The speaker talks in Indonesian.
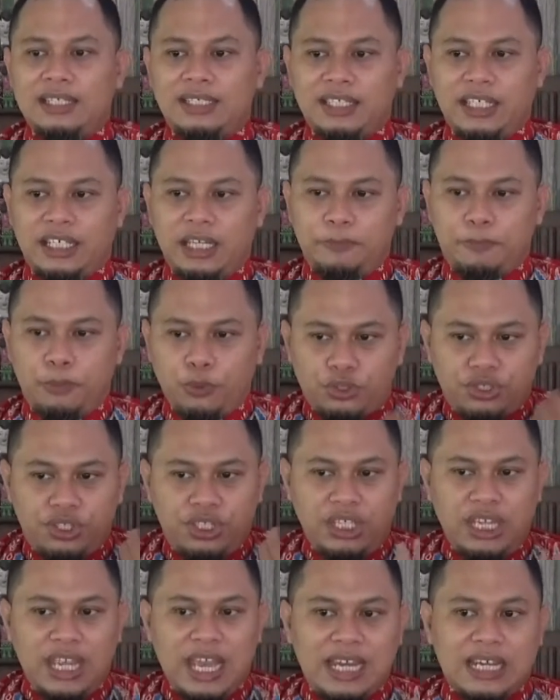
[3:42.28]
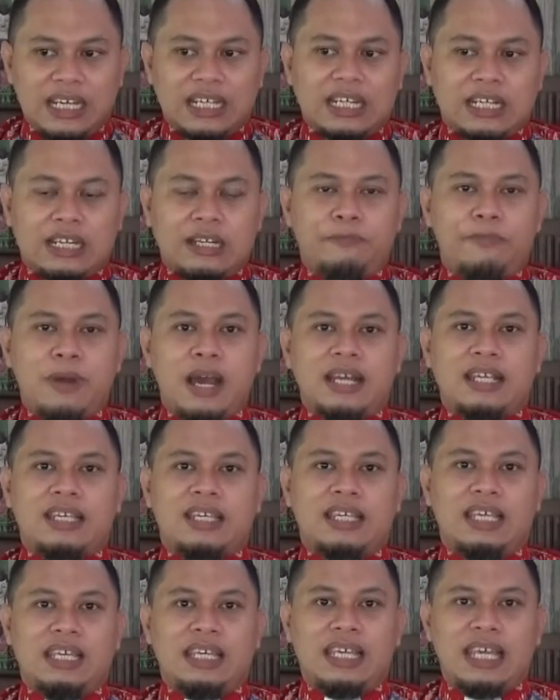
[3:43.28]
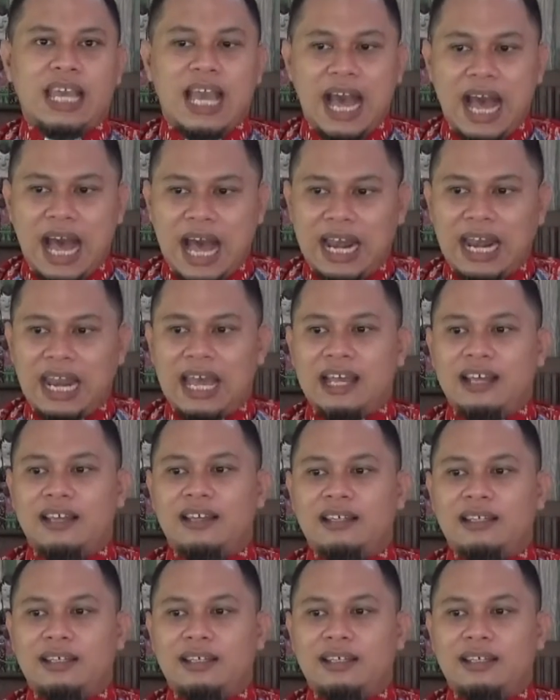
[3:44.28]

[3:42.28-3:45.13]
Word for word: Jadi pujian bagi Allah.